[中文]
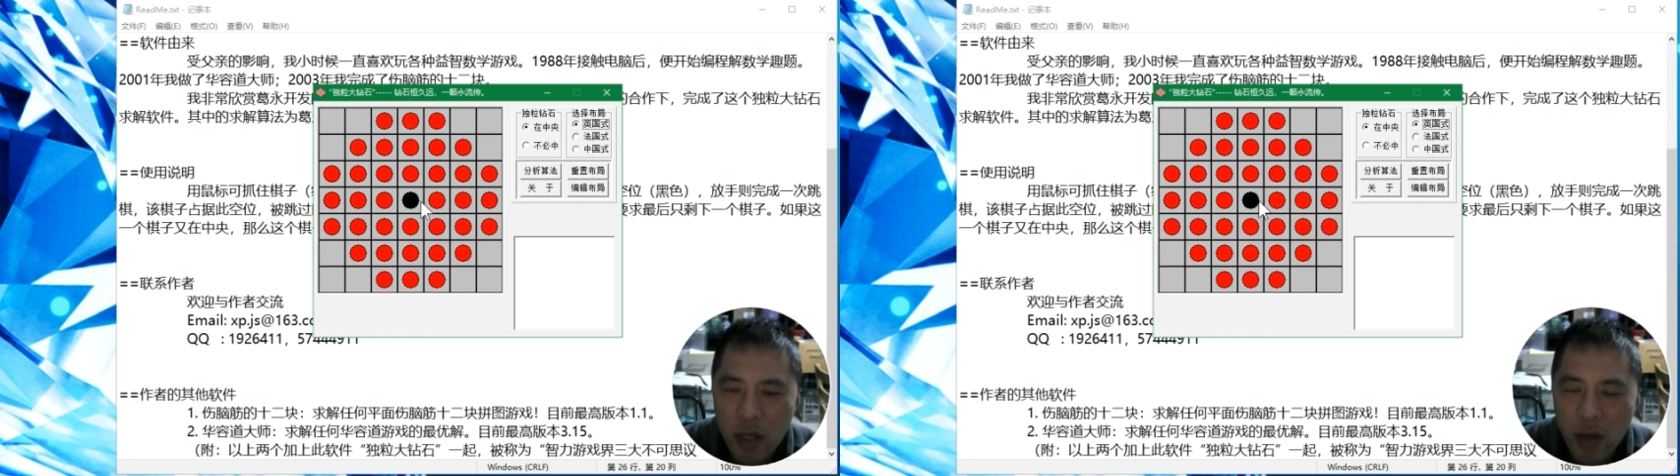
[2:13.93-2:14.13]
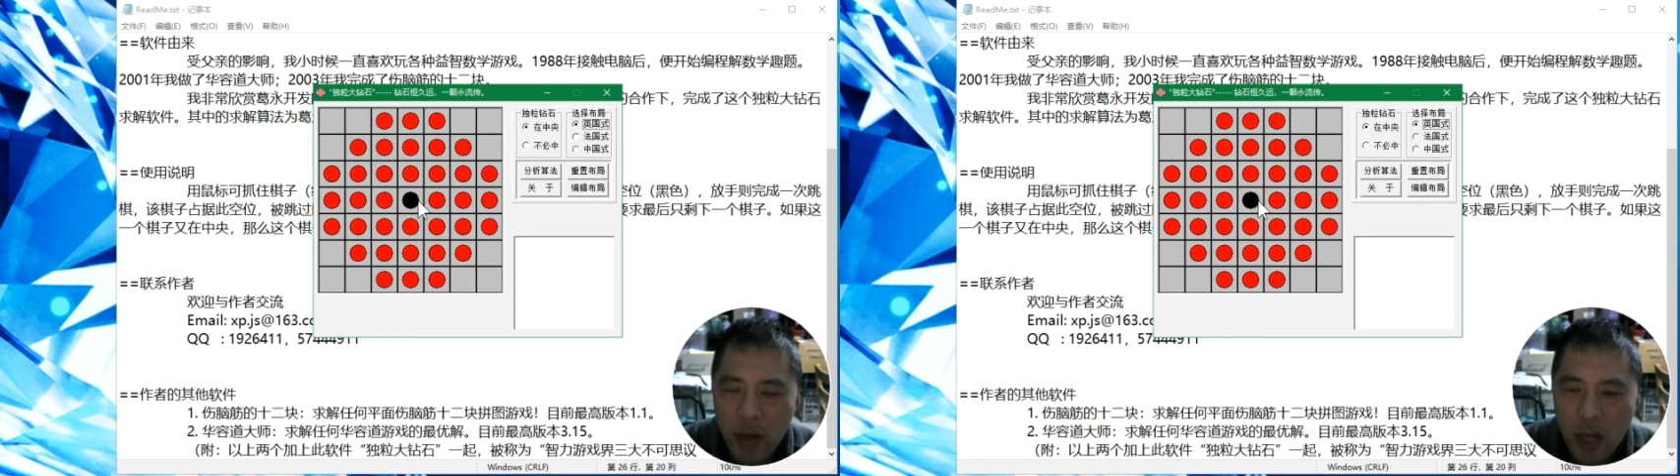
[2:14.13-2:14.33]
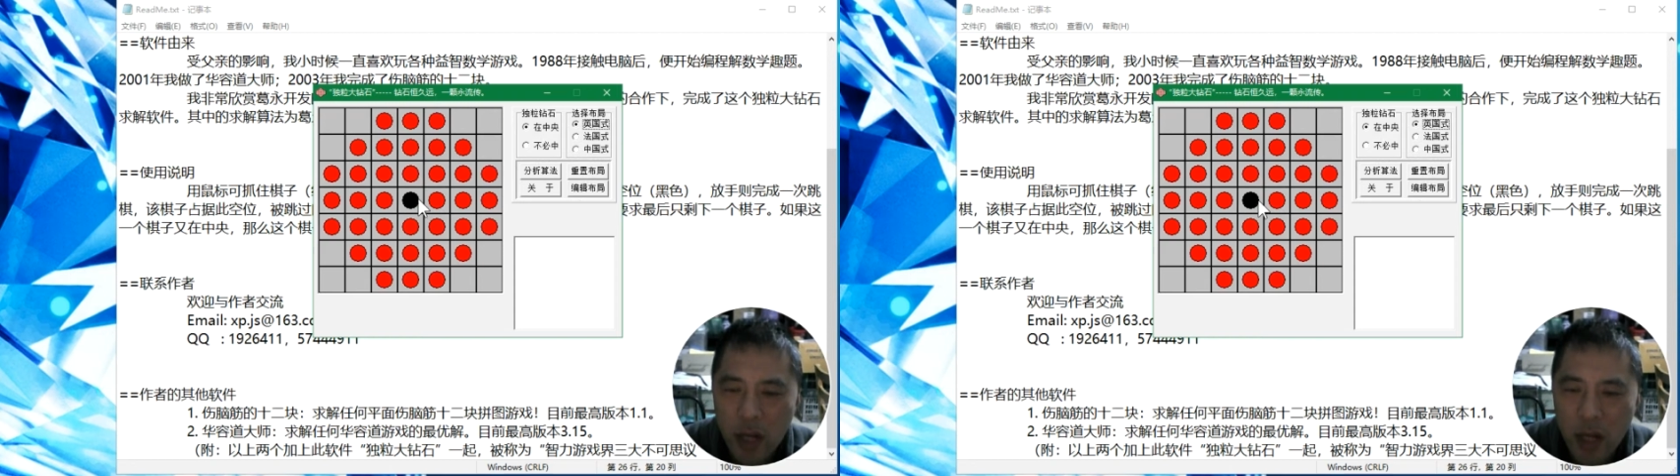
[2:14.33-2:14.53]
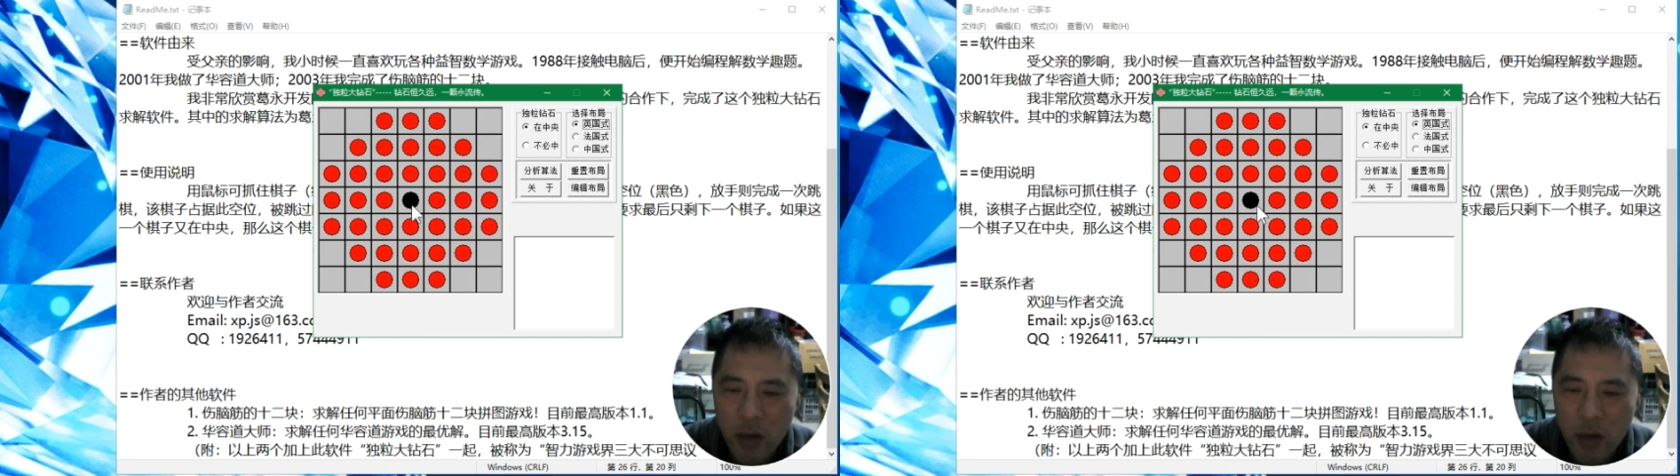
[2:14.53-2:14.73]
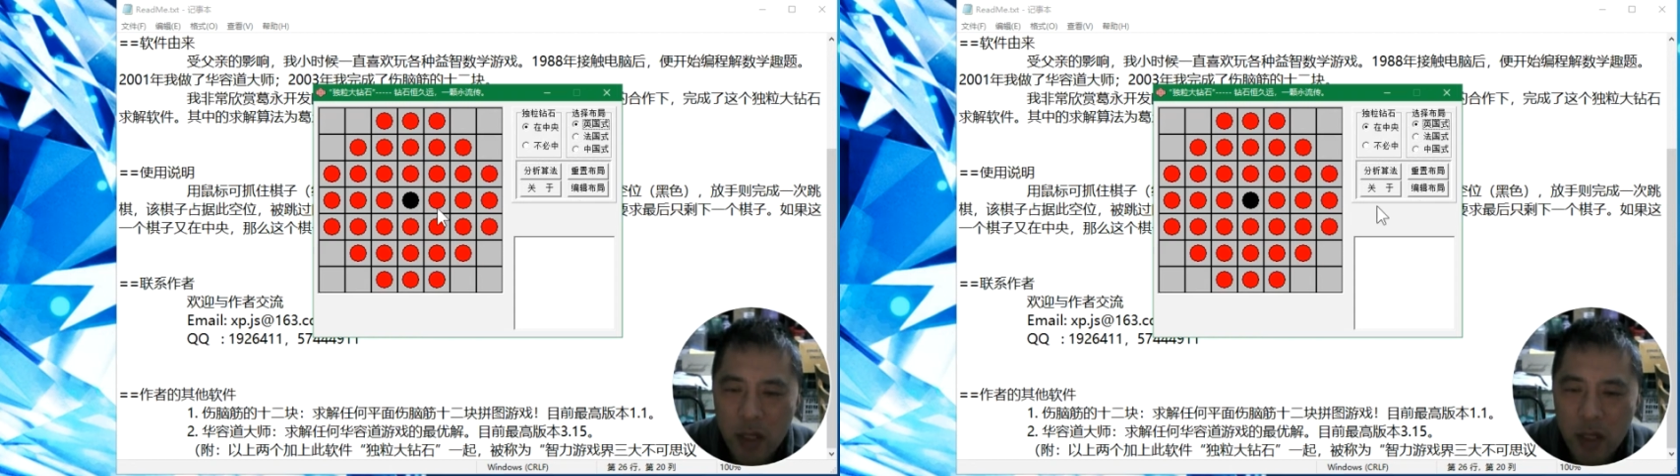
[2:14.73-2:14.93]
最后一个棋子
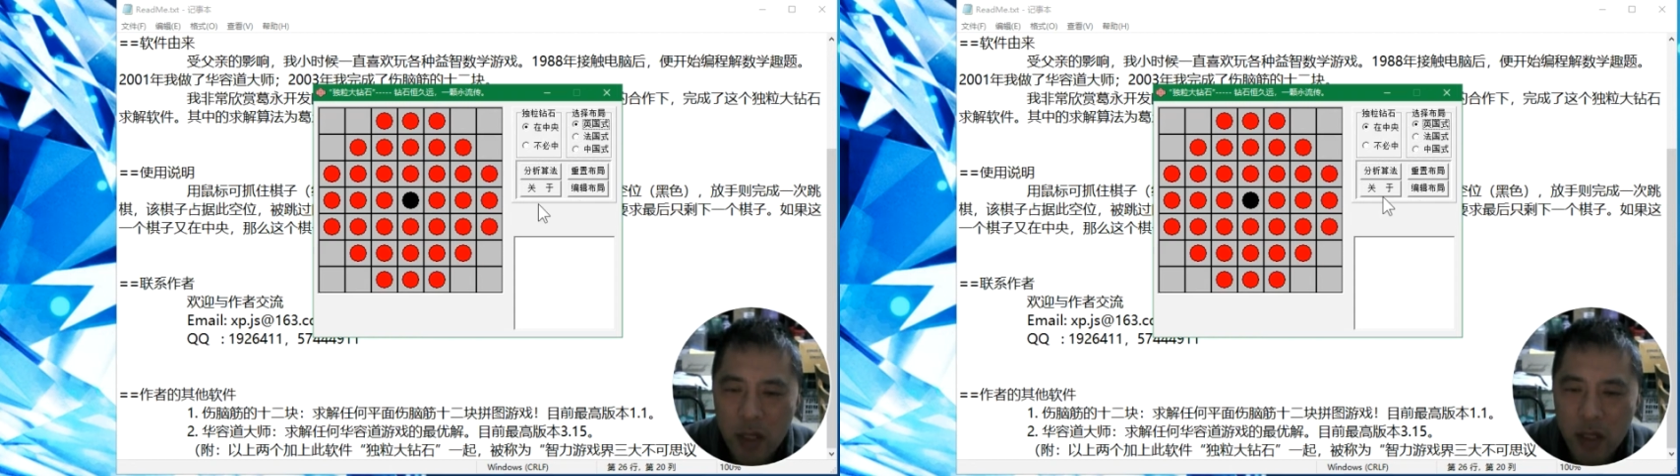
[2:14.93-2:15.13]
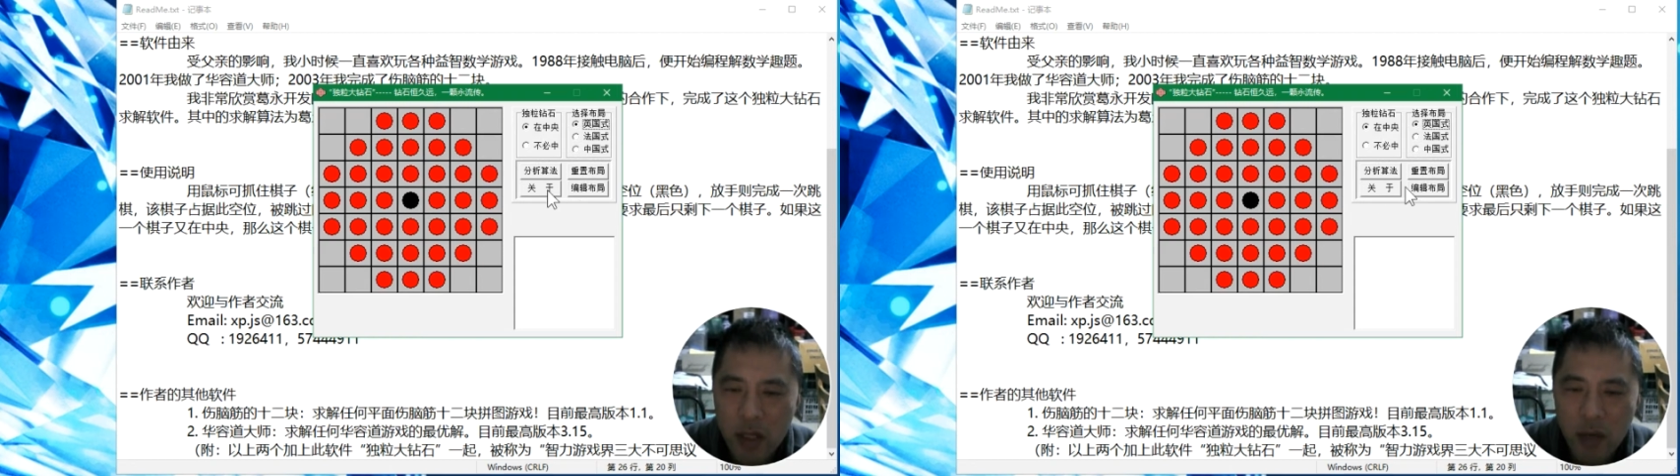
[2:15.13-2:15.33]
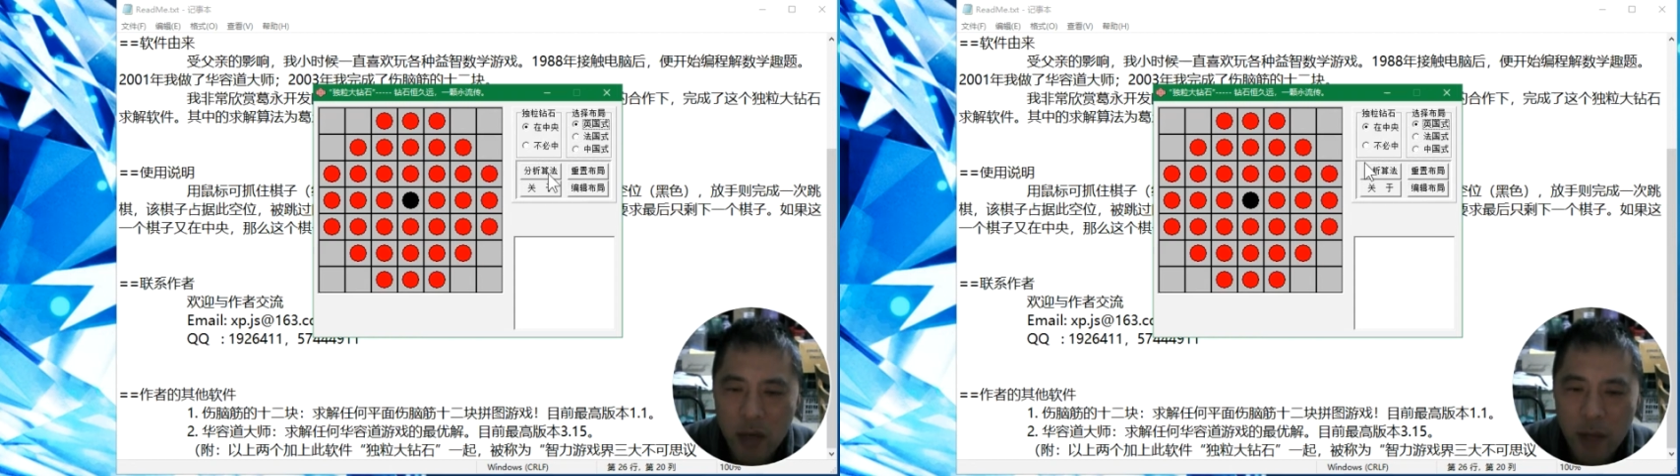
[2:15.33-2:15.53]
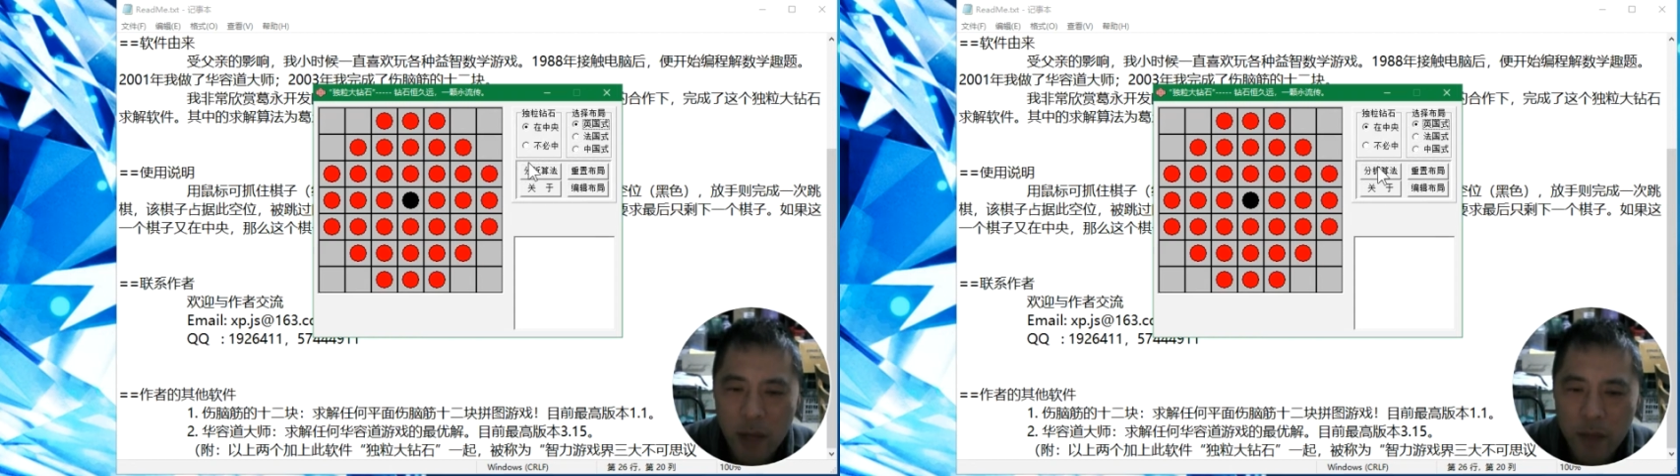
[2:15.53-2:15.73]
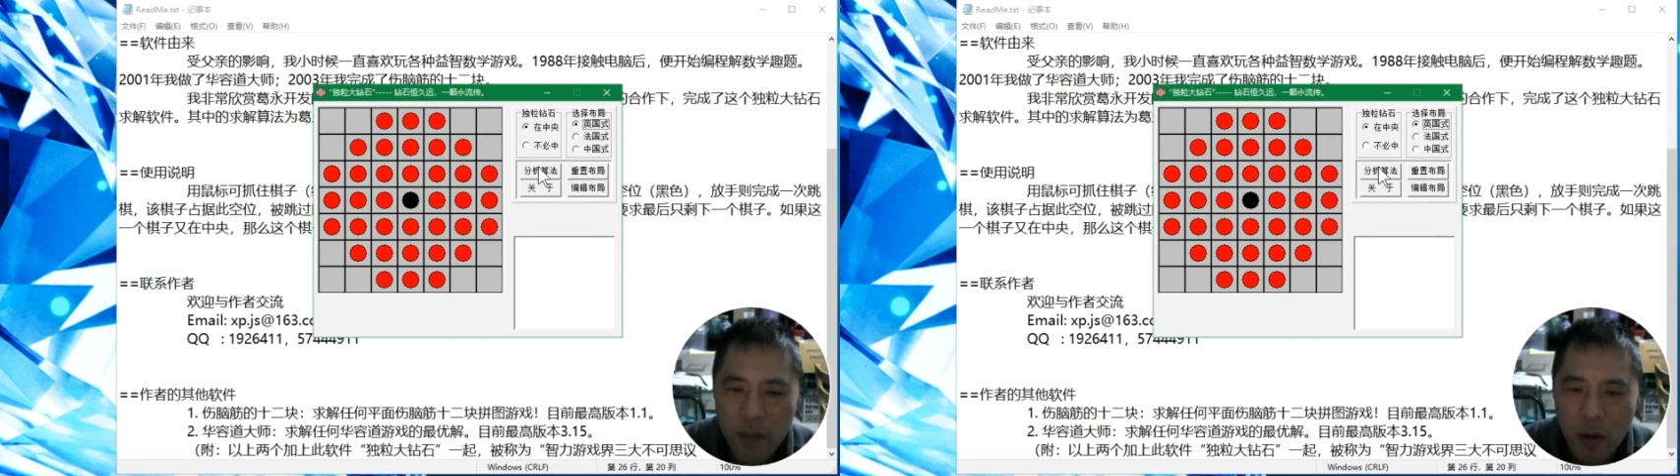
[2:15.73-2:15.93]
在中间。
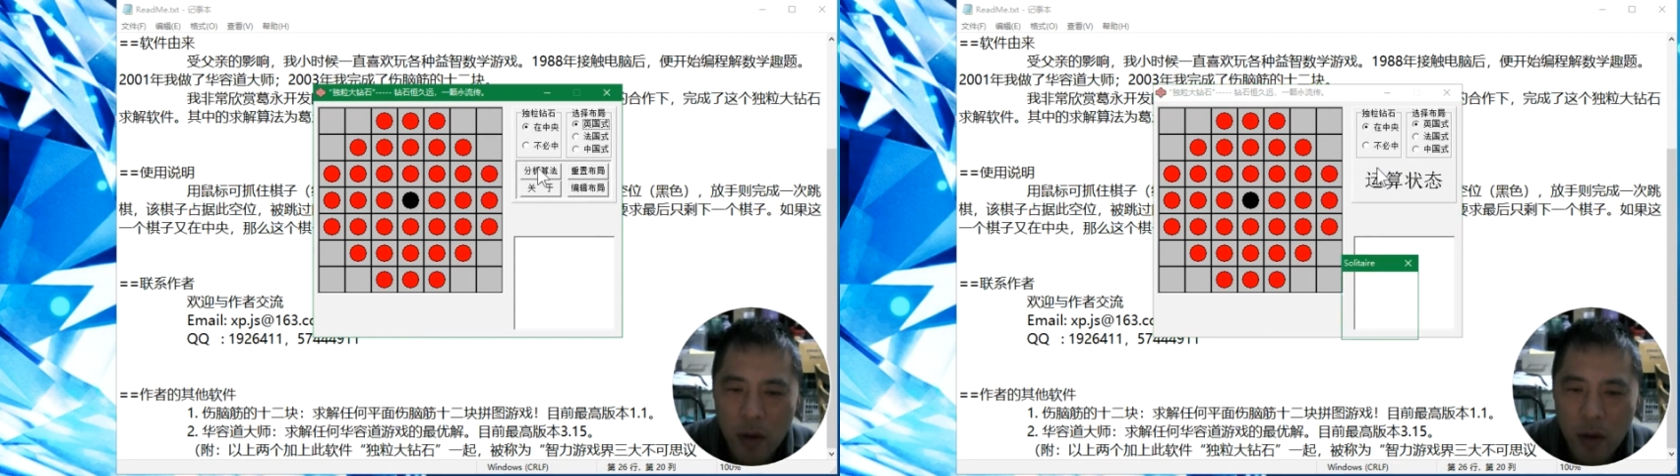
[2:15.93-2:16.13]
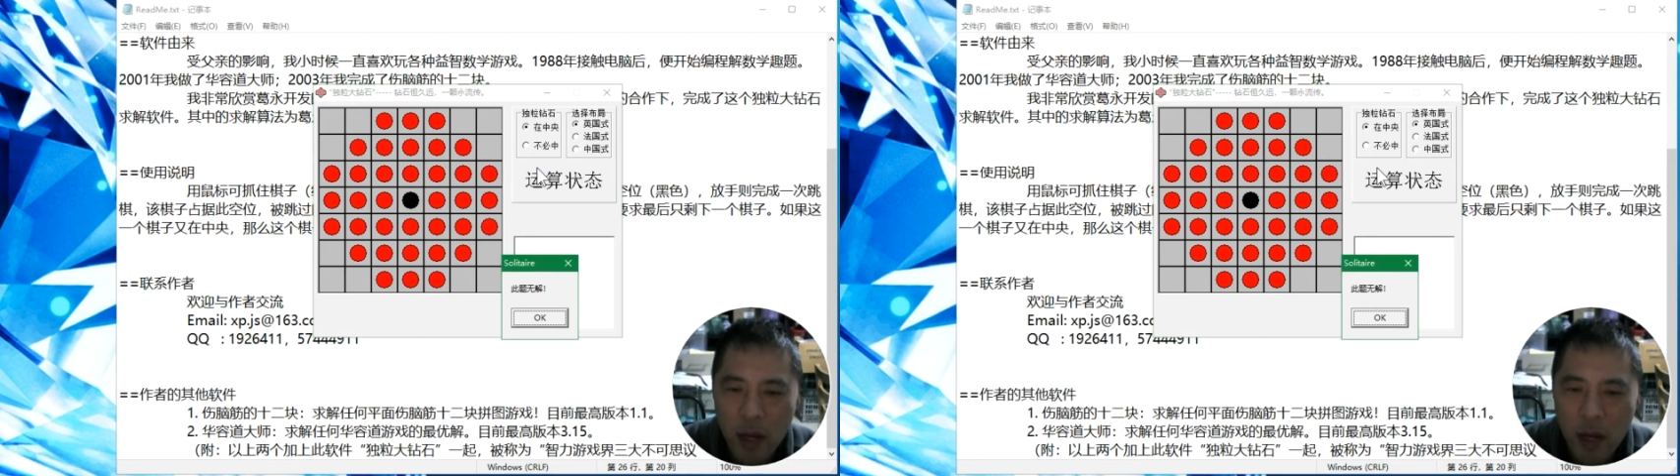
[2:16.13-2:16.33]
我们可以看下，